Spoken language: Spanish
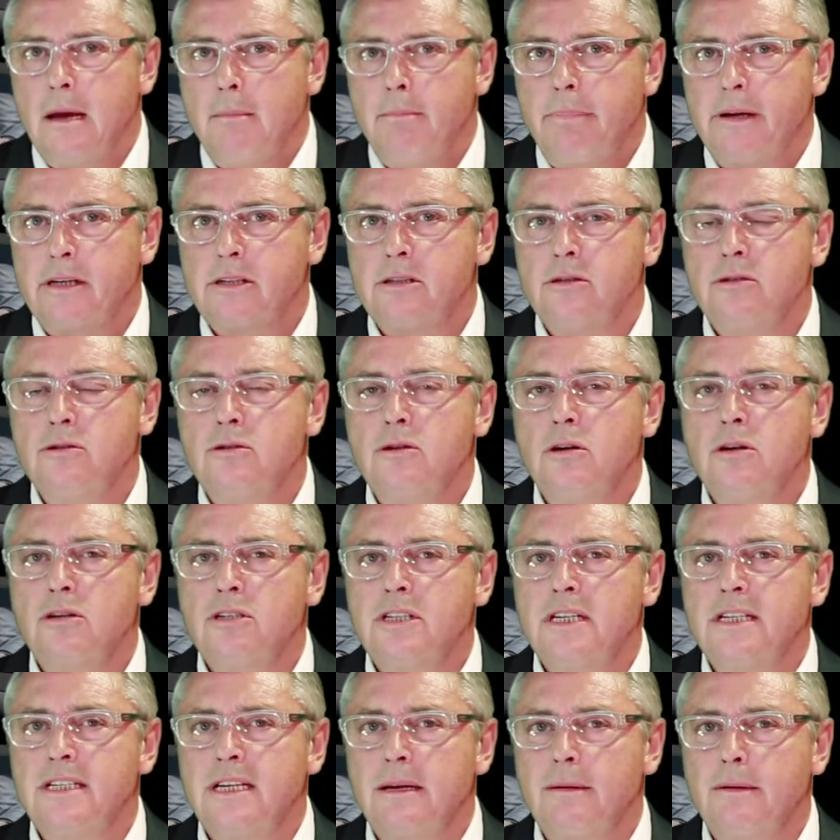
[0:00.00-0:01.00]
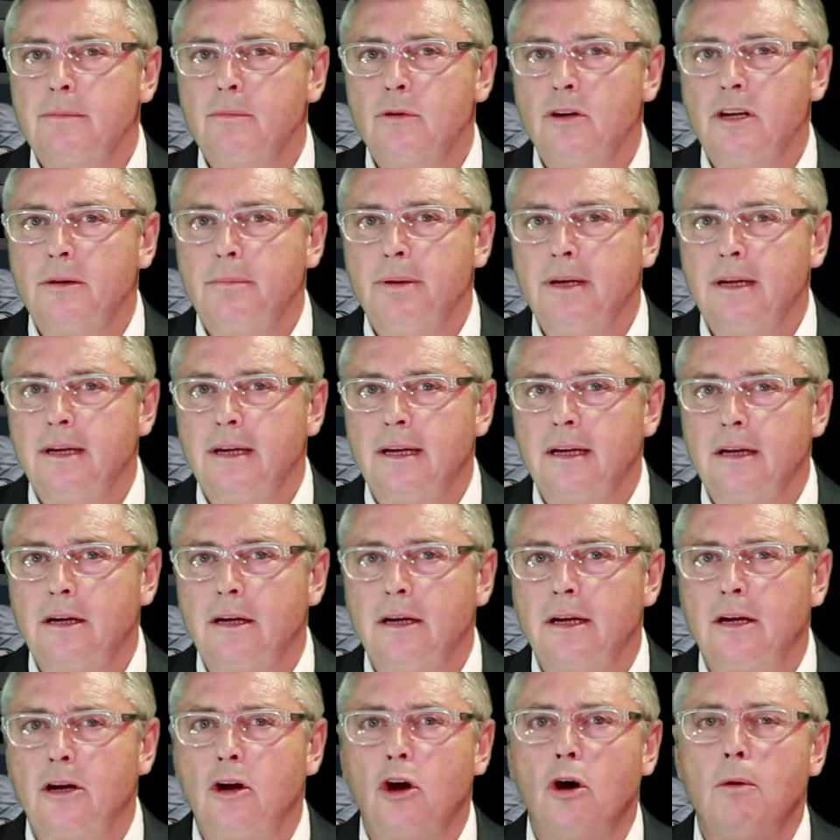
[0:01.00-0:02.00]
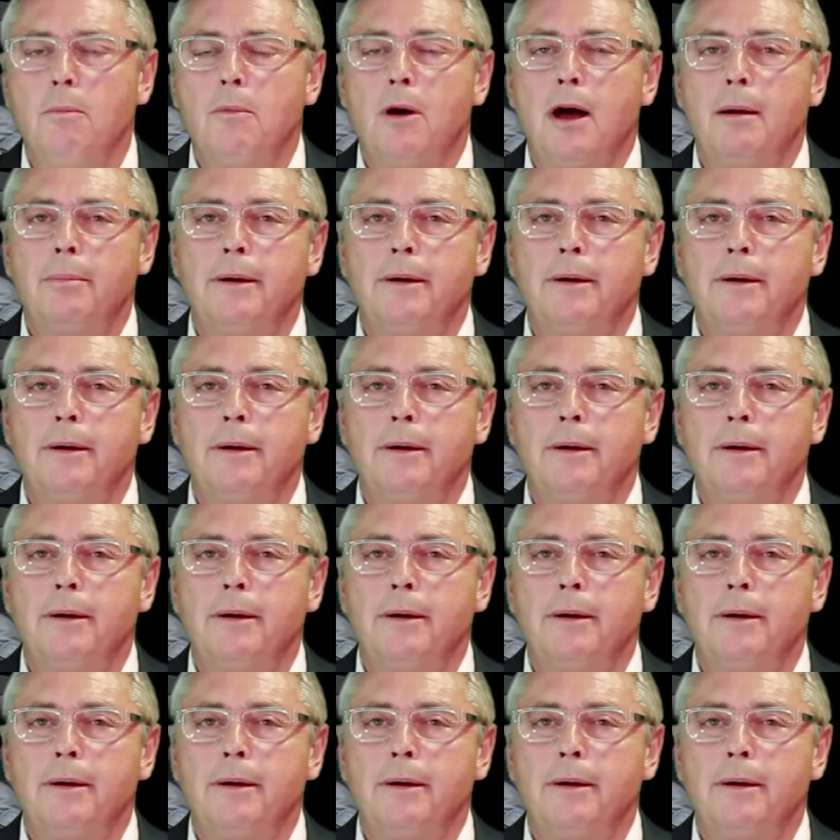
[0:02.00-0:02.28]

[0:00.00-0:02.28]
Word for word: Pues no se sabe muy bien ¿Cómo